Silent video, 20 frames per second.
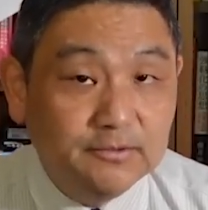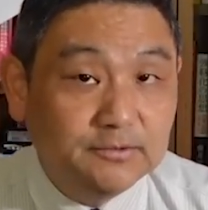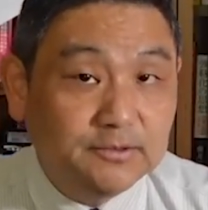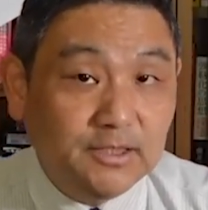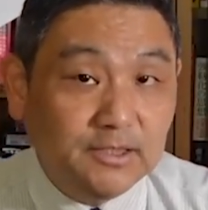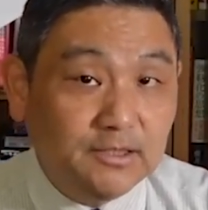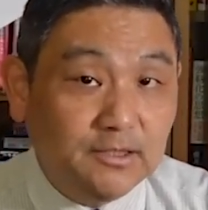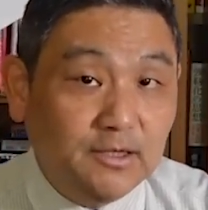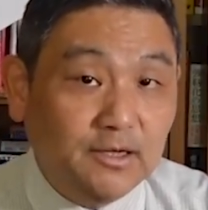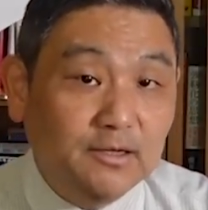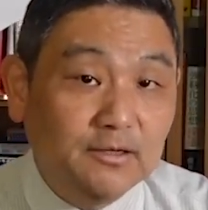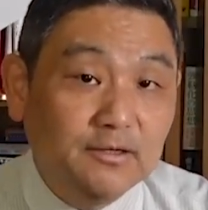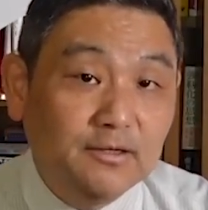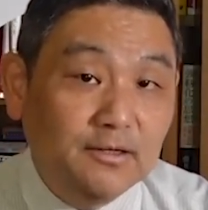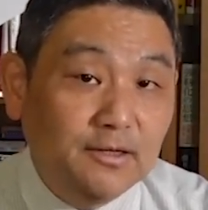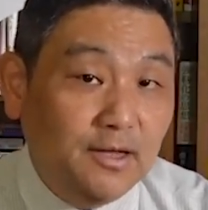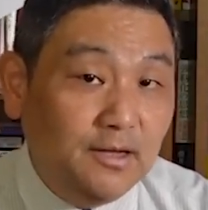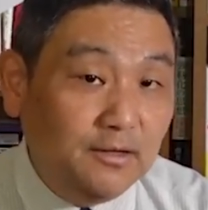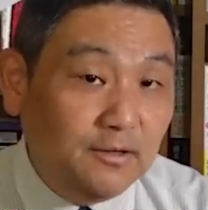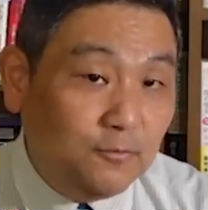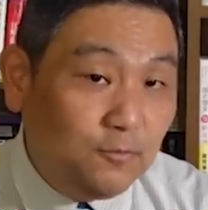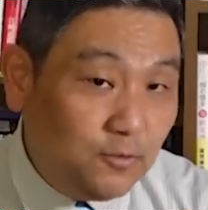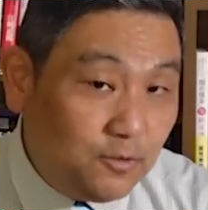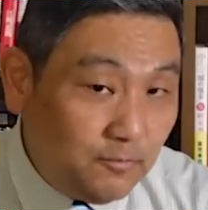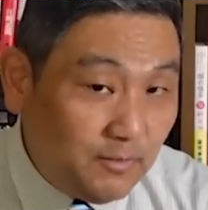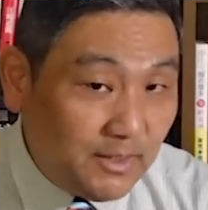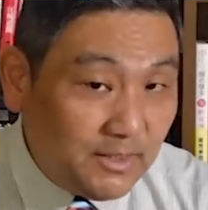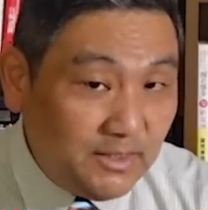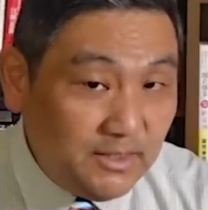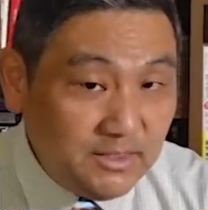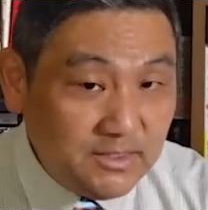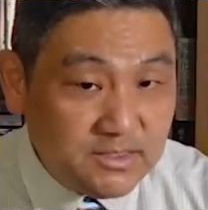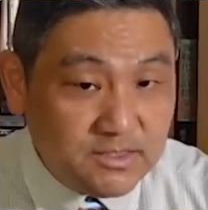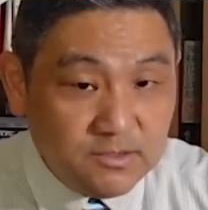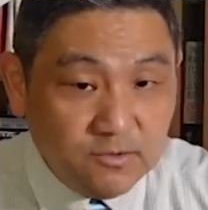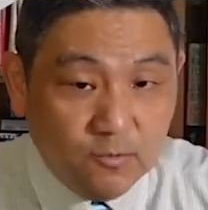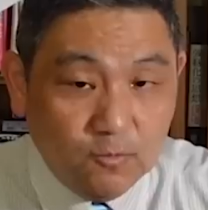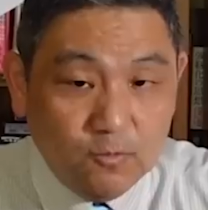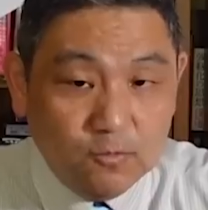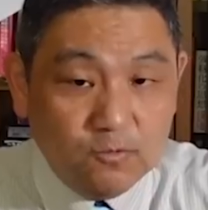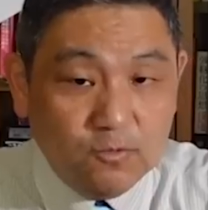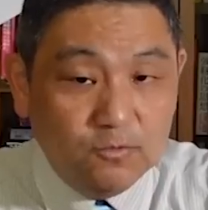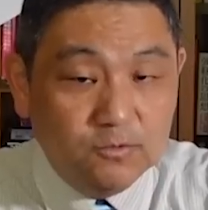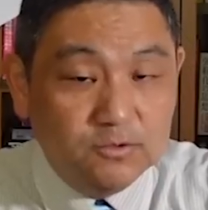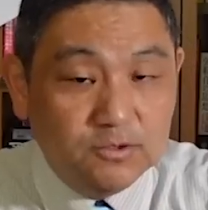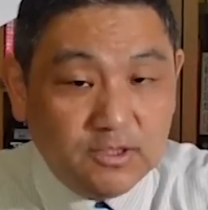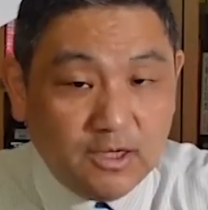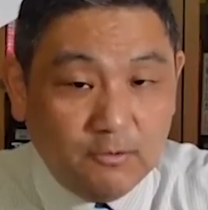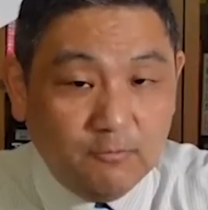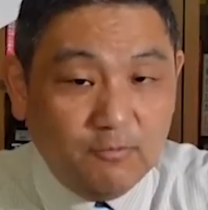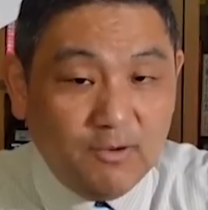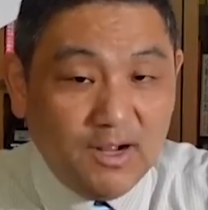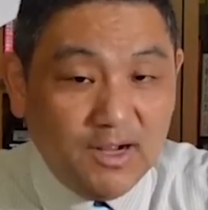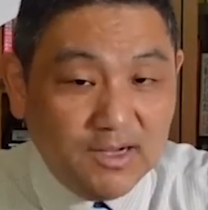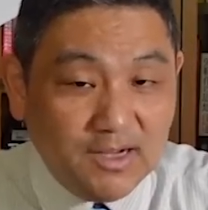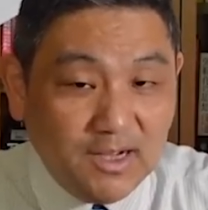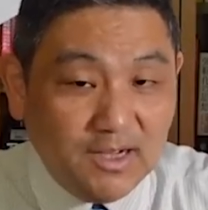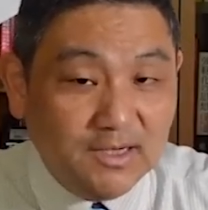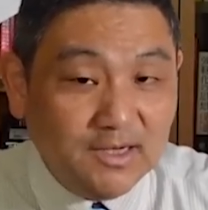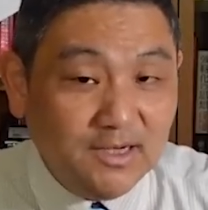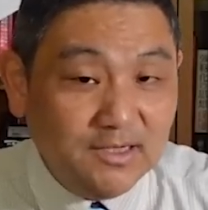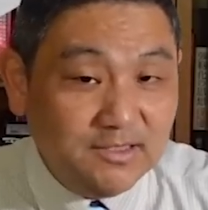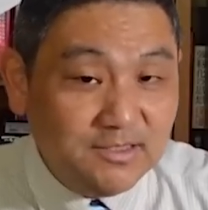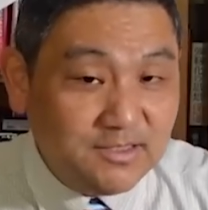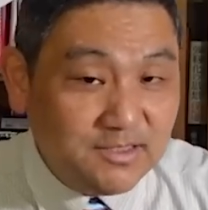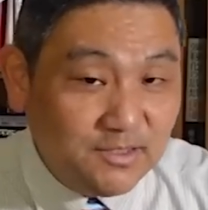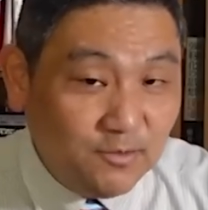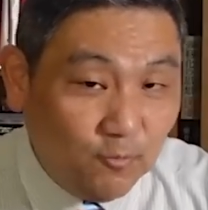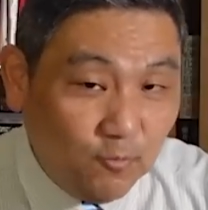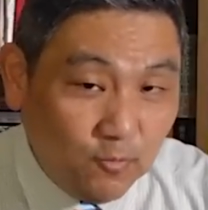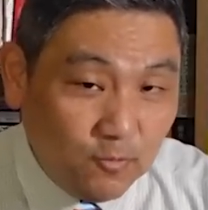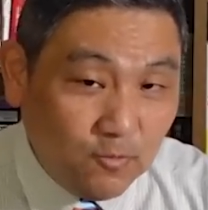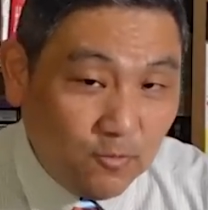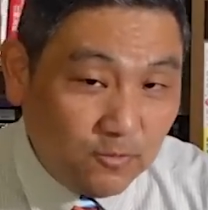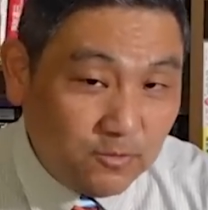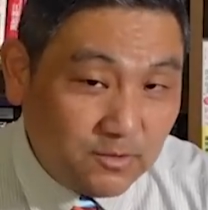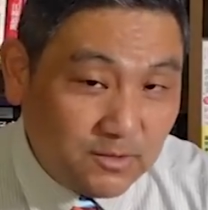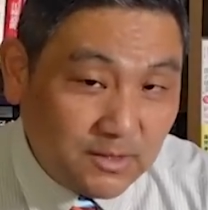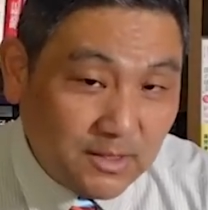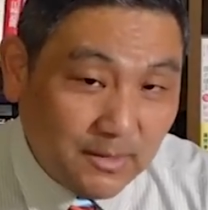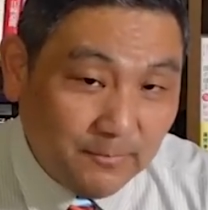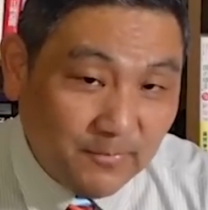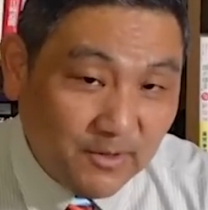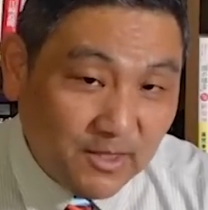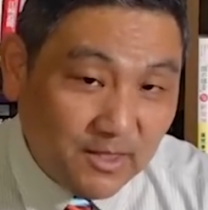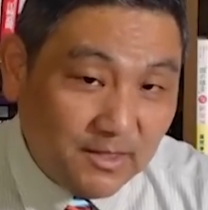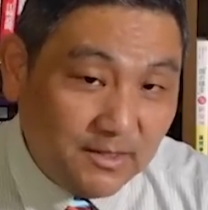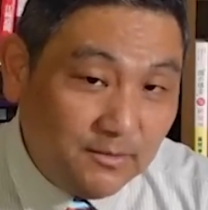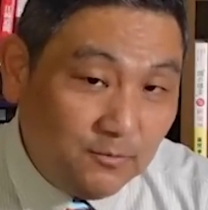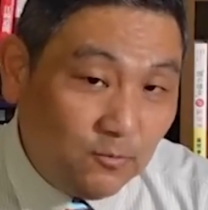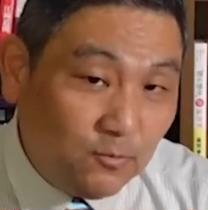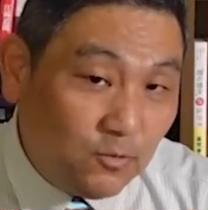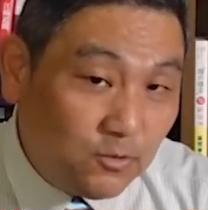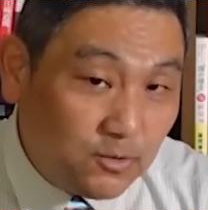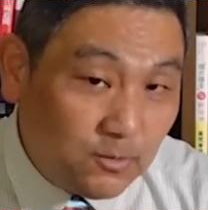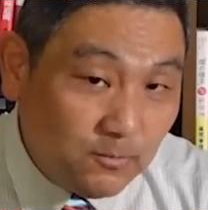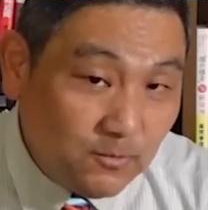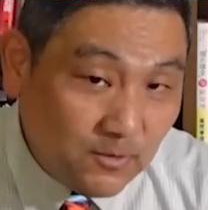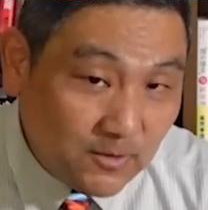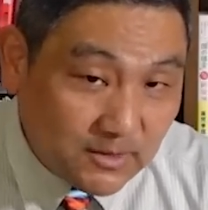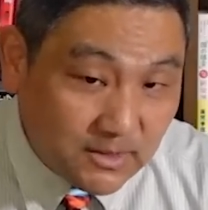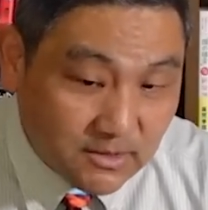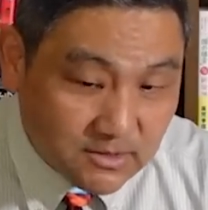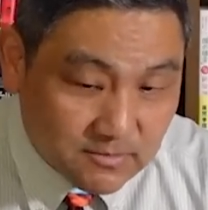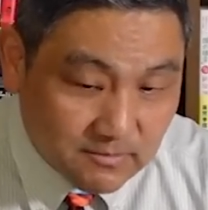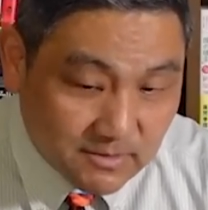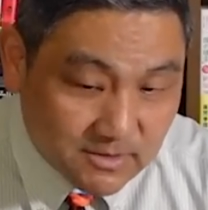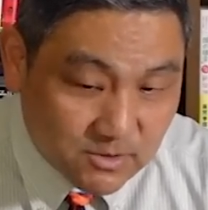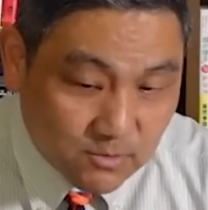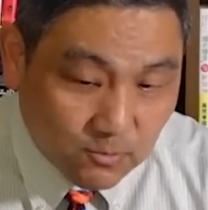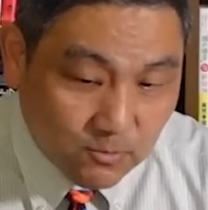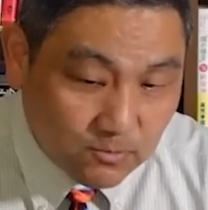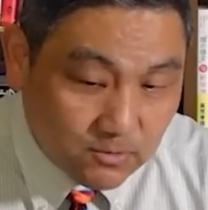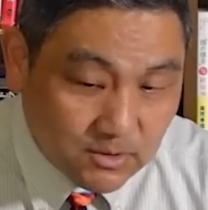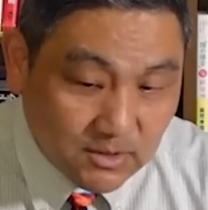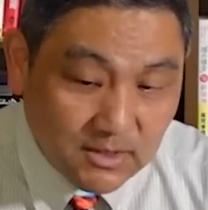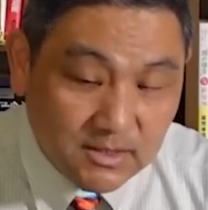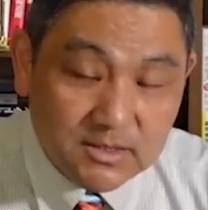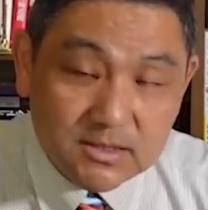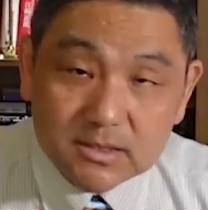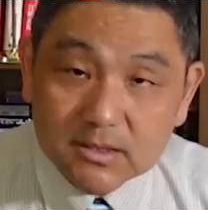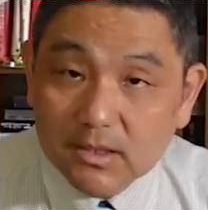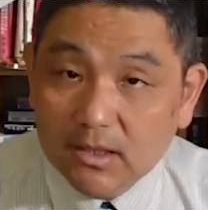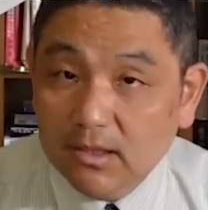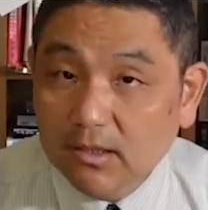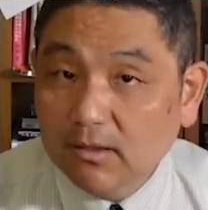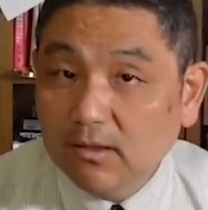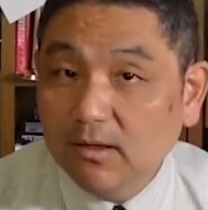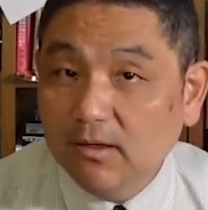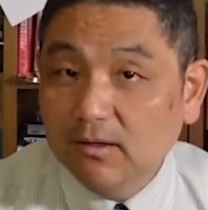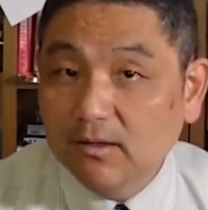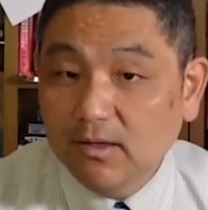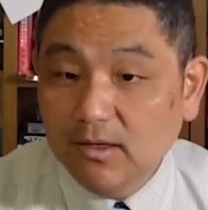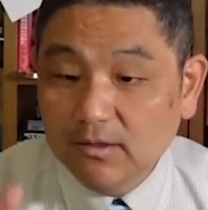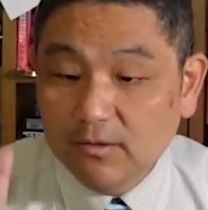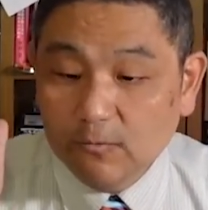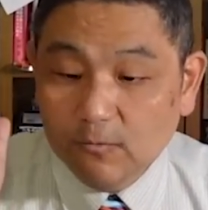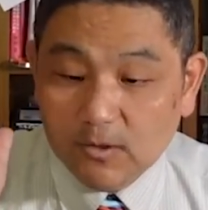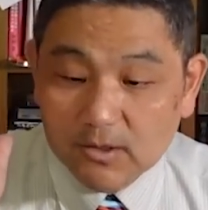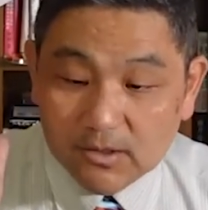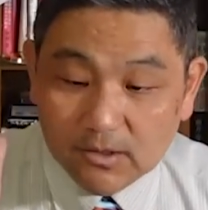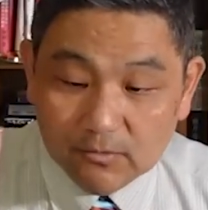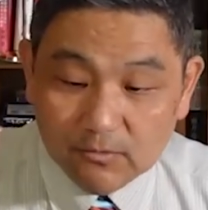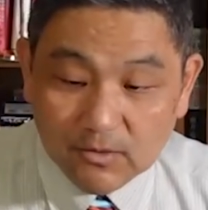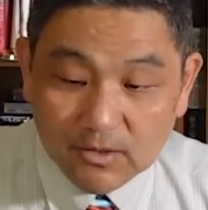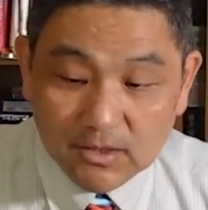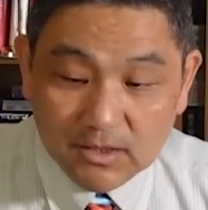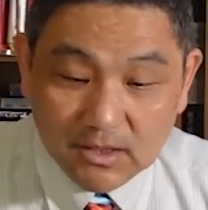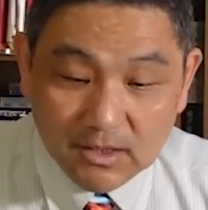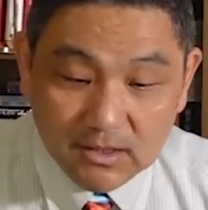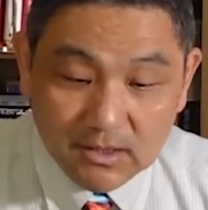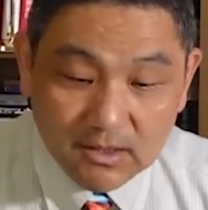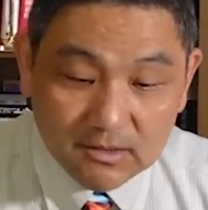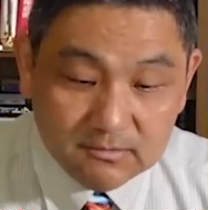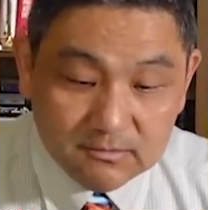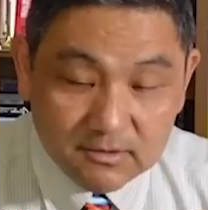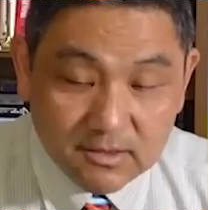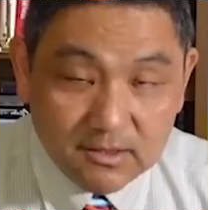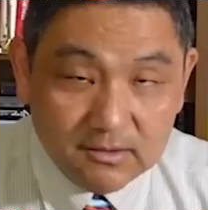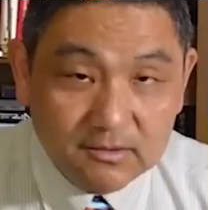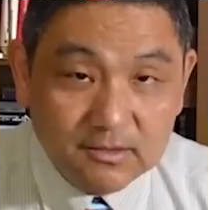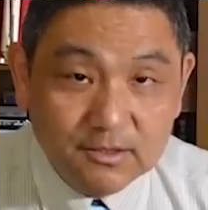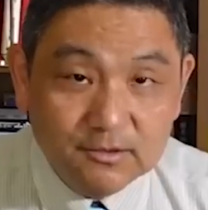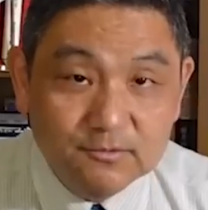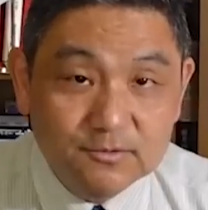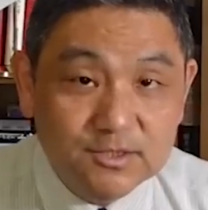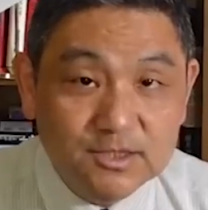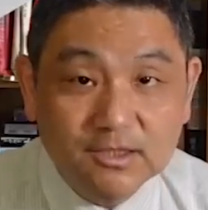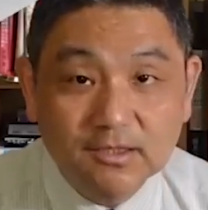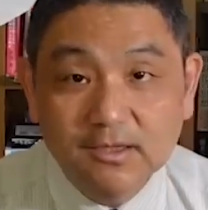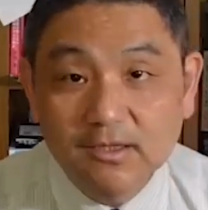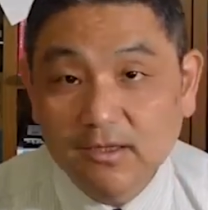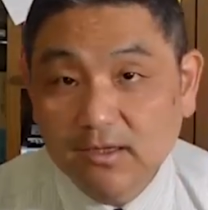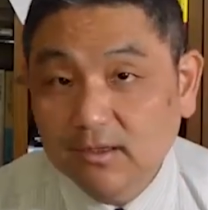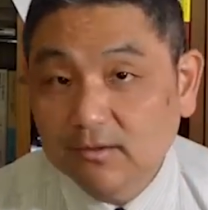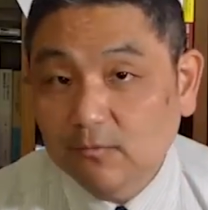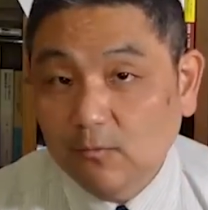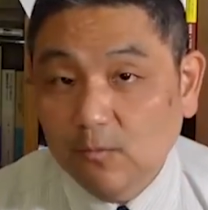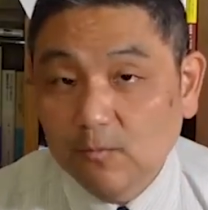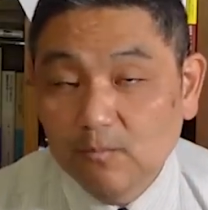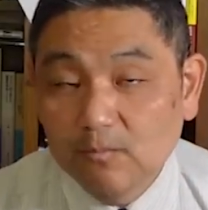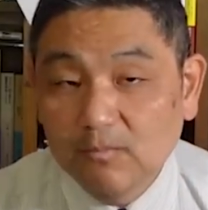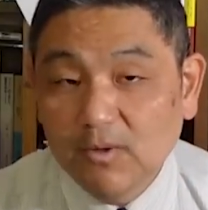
ただ、これはいつ起こるかわからんし、起こった場合のことも私は想定して考えておかないといけなくなっているんじゃないかと、